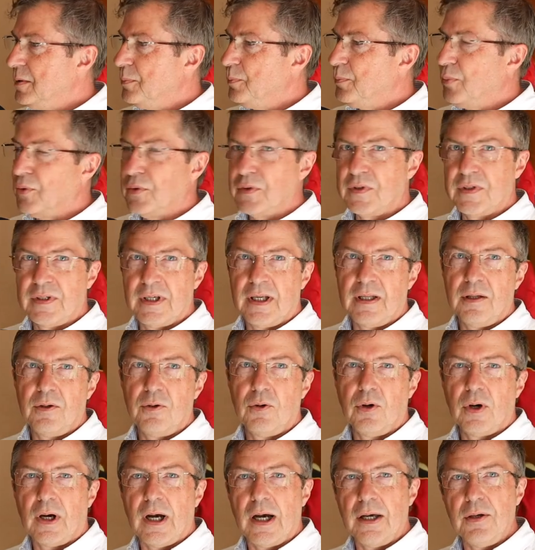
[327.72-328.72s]
possède
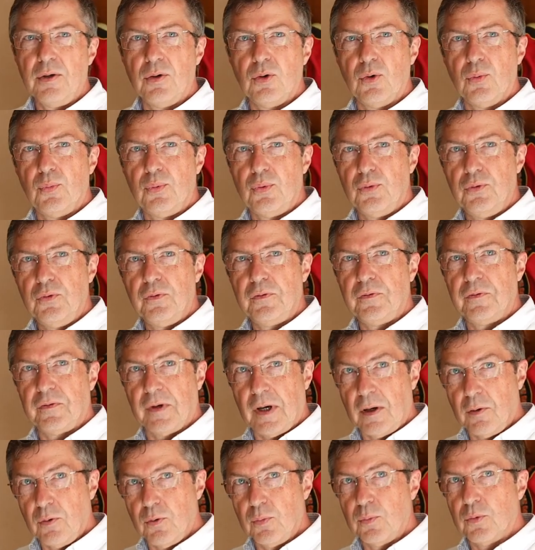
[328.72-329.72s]
le rail le plus
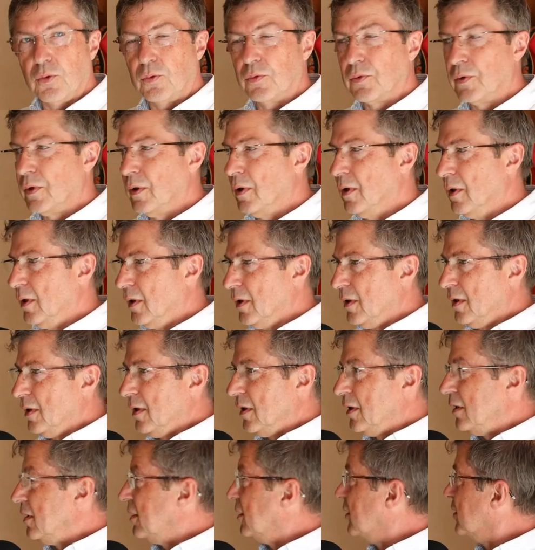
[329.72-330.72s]
fin au monde,
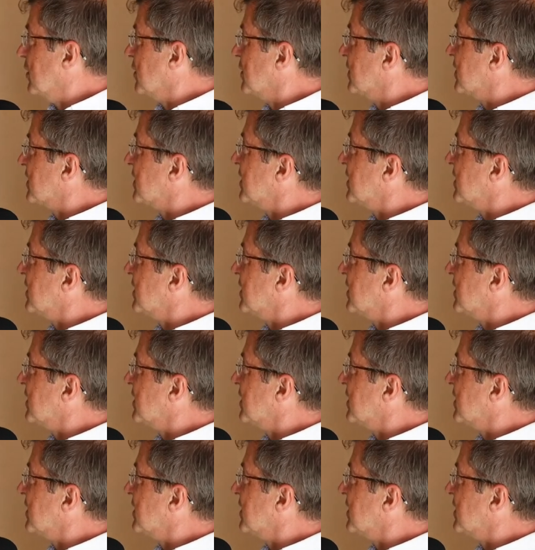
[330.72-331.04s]
ce